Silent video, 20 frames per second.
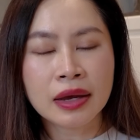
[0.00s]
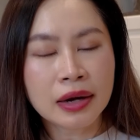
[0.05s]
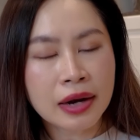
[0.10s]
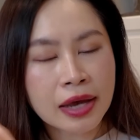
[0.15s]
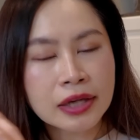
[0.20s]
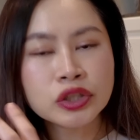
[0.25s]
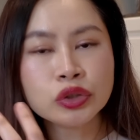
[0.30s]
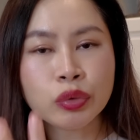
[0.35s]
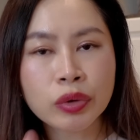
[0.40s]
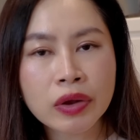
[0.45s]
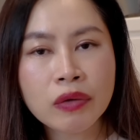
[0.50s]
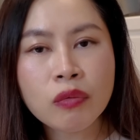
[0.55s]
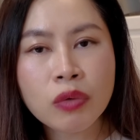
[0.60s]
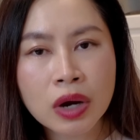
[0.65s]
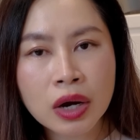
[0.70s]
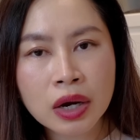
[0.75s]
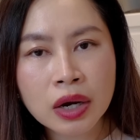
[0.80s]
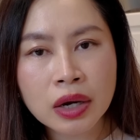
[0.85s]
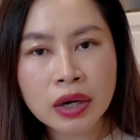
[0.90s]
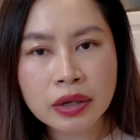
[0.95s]
Luxury
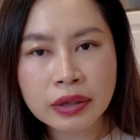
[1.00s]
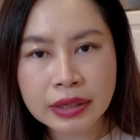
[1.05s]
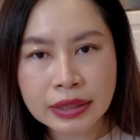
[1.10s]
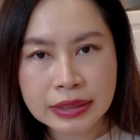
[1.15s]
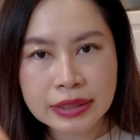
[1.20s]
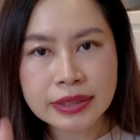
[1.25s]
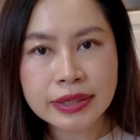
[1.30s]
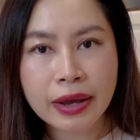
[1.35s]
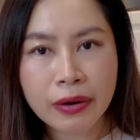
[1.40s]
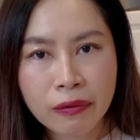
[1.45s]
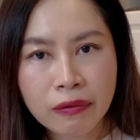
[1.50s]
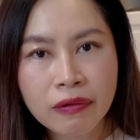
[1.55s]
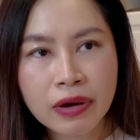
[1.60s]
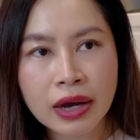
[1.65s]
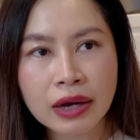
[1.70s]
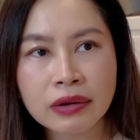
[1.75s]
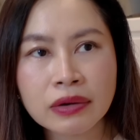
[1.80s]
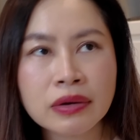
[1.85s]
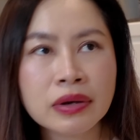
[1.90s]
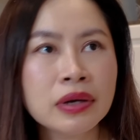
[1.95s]
World itself
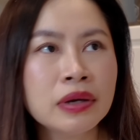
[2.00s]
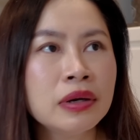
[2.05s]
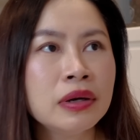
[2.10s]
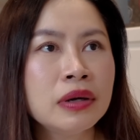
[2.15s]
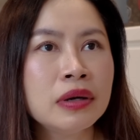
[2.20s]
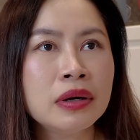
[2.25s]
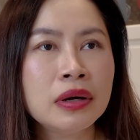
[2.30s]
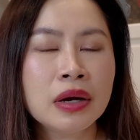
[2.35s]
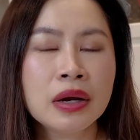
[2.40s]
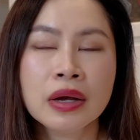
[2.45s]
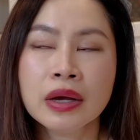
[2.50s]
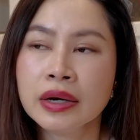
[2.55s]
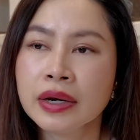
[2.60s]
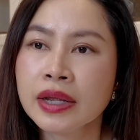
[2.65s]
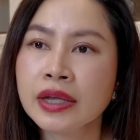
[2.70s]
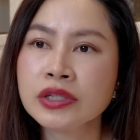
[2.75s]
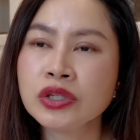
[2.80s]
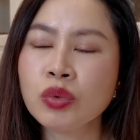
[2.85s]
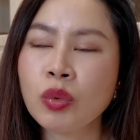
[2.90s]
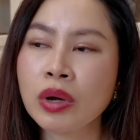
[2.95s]
อะ ก็คือใน
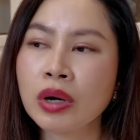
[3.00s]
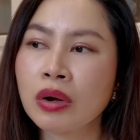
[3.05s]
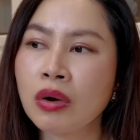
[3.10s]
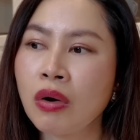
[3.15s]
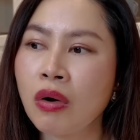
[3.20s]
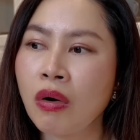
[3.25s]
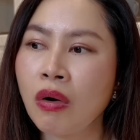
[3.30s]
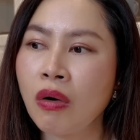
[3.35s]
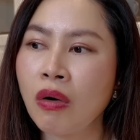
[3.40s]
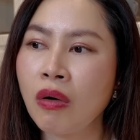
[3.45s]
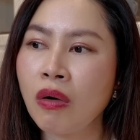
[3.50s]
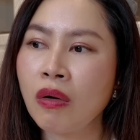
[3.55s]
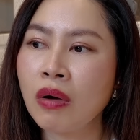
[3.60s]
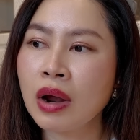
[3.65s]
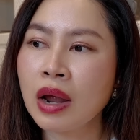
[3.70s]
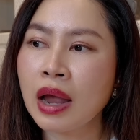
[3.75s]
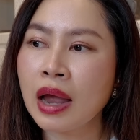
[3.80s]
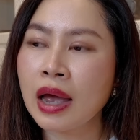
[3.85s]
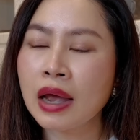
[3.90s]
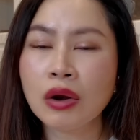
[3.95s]
ส่วนของ
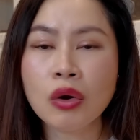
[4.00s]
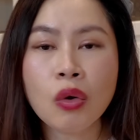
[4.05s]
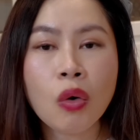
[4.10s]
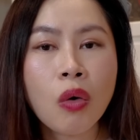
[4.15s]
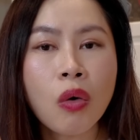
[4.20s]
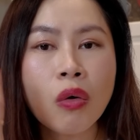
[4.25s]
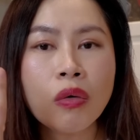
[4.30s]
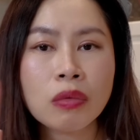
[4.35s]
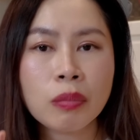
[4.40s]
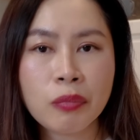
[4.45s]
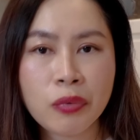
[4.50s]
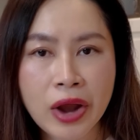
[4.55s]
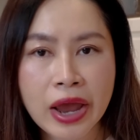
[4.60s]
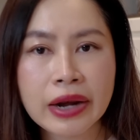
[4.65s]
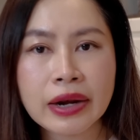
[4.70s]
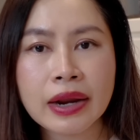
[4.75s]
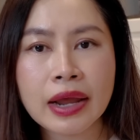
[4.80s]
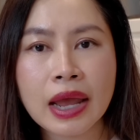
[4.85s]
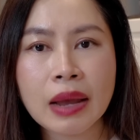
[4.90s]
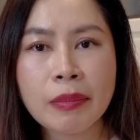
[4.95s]
อ่าโลกแบรน
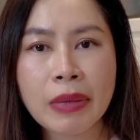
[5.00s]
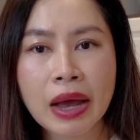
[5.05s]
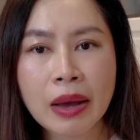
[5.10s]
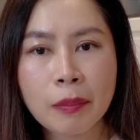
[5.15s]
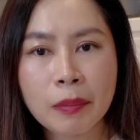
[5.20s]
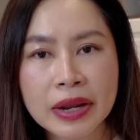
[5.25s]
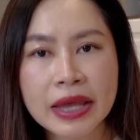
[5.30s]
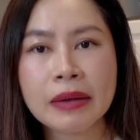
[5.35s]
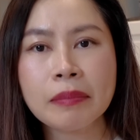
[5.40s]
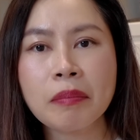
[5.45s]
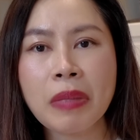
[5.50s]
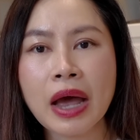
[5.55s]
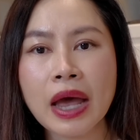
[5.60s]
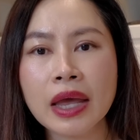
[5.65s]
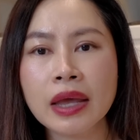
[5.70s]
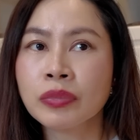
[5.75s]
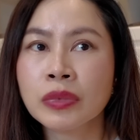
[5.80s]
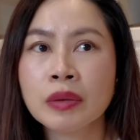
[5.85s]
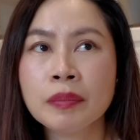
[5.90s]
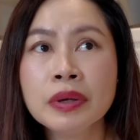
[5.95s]
ด์เนมอะเปลี่ยนไป
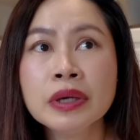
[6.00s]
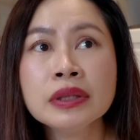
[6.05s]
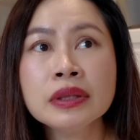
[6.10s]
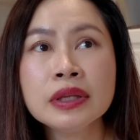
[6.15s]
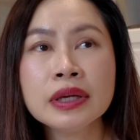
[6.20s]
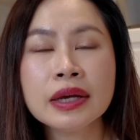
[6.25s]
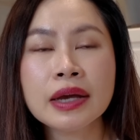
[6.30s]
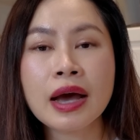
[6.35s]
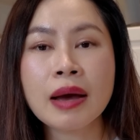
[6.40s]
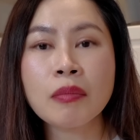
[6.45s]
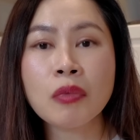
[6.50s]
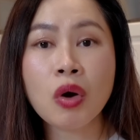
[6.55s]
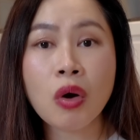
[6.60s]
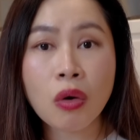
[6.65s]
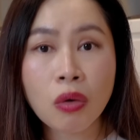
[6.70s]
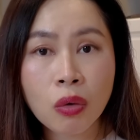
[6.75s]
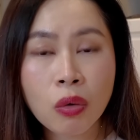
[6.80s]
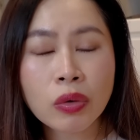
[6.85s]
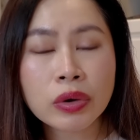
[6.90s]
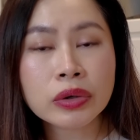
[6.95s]
พฤติกรรมของ
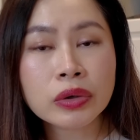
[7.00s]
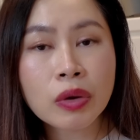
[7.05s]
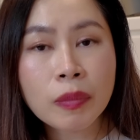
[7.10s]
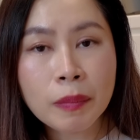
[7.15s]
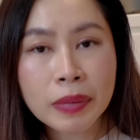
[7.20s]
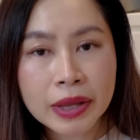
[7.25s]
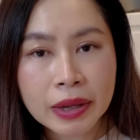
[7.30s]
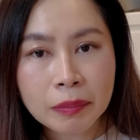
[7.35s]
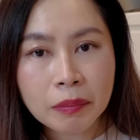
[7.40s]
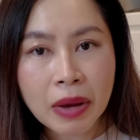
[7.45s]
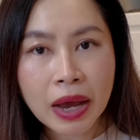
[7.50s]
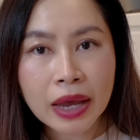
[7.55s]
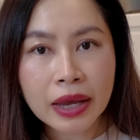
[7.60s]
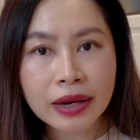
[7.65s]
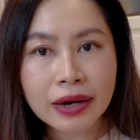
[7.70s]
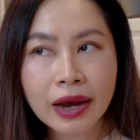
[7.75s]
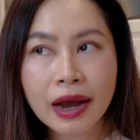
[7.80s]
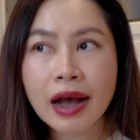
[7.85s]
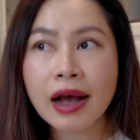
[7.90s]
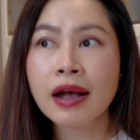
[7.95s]
คนก็เปลี่ยนไป
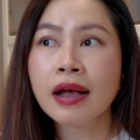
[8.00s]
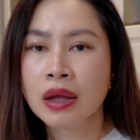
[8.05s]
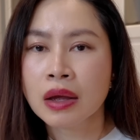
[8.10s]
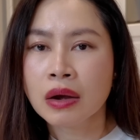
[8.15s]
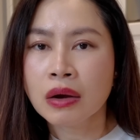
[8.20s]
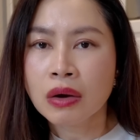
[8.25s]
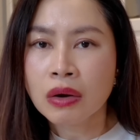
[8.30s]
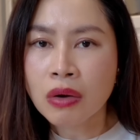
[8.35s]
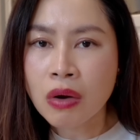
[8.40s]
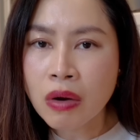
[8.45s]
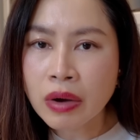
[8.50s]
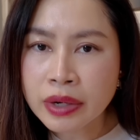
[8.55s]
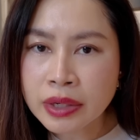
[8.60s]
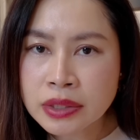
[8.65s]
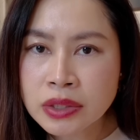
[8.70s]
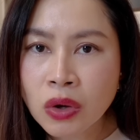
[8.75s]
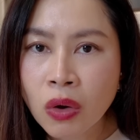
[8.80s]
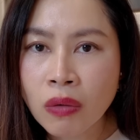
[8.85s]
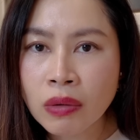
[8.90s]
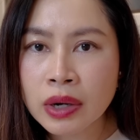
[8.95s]
นะคะข้อที่
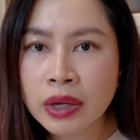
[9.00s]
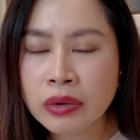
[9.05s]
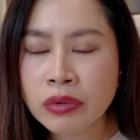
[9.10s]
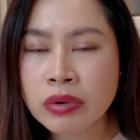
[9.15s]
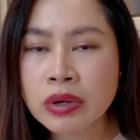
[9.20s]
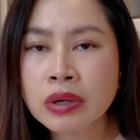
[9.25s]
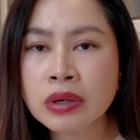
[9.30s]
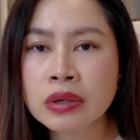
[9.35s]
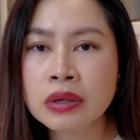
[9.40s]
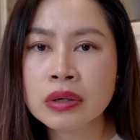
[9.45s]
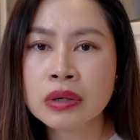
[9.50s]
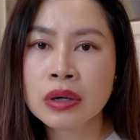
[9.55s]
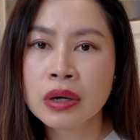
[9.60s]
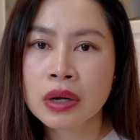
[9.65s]
สองเลยก็คือ